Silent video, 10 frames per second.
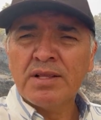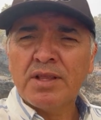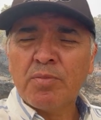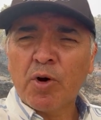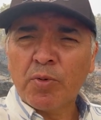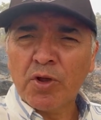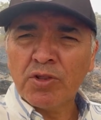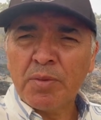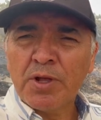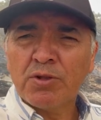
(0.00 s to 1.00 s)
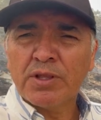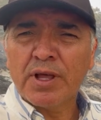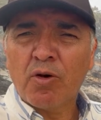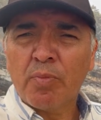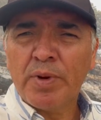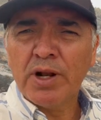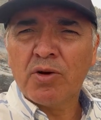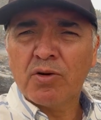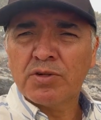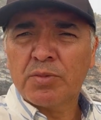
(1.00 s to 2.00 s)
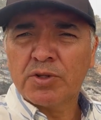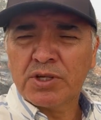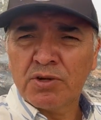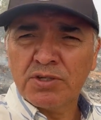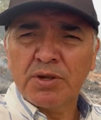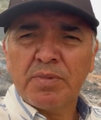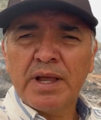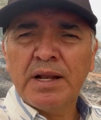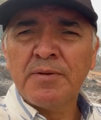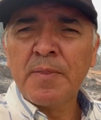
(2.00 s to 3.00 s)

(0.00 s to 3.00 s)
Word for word: del propio Ayuntamiento de Tejupil, con los de Protección Civil.